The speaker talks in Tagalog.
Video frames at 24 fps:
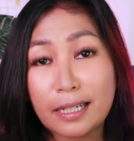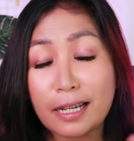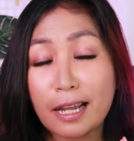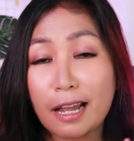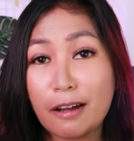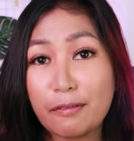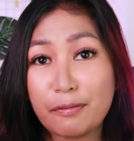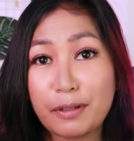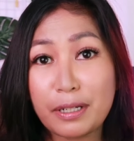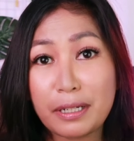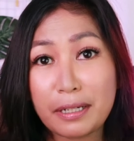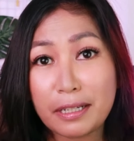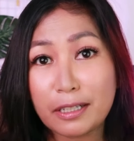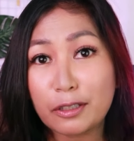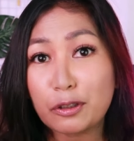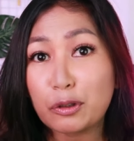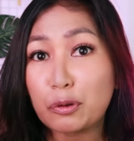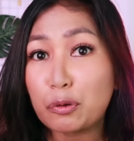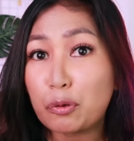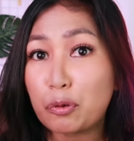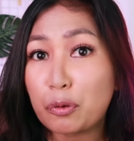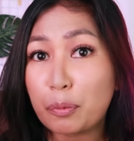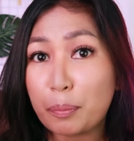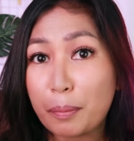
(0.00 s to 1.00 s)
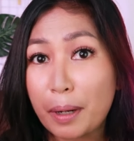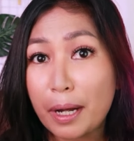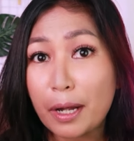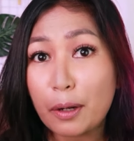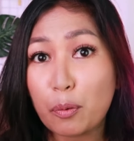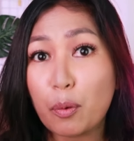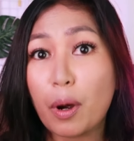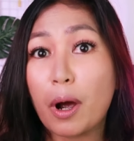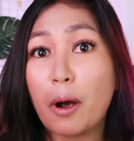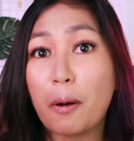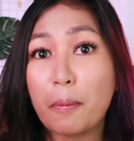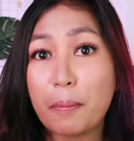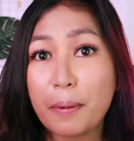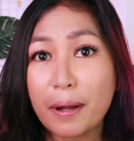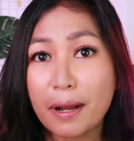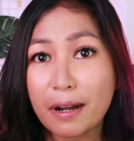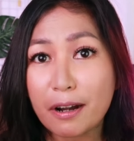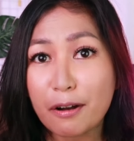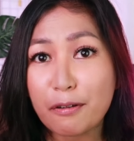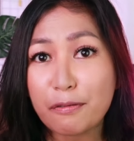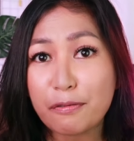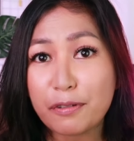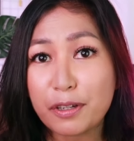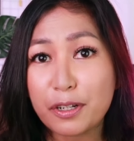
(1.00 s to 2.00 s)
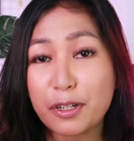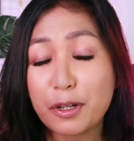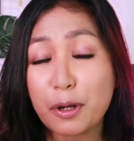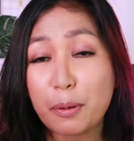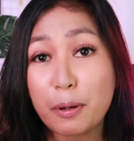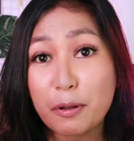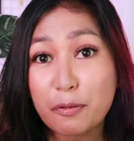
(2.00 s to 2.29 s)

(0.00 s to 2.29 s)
I have a link to my Wow Pera video.